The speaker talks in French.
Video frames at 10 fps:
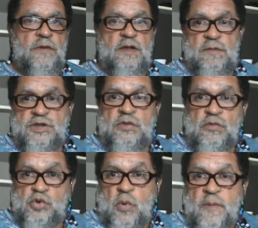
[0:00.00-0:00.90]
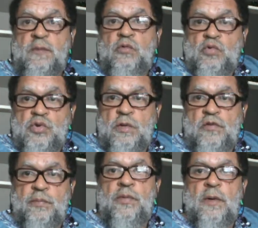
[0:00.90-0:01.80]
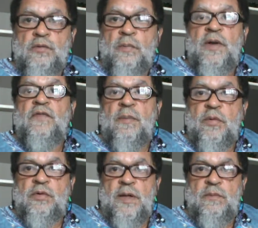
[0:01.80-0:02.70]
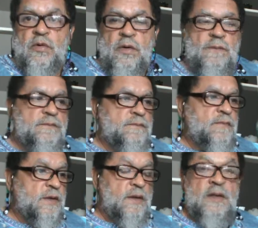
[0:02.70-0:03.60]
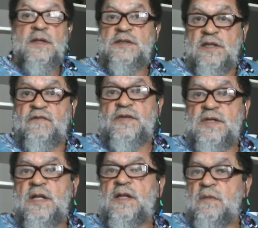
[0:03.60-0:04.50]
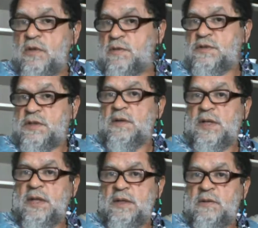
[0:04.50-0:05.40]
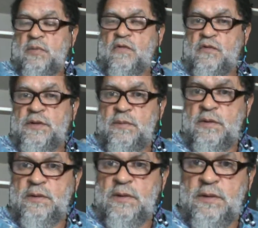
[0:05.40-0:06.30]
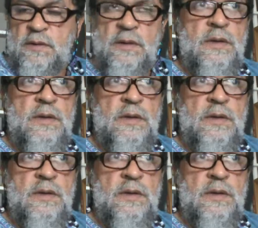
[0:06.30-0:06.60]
Imaginons soi-même tout seul ne, pas avoir peur de la mort. C'est difficile tellement que ça ancré profondément dans,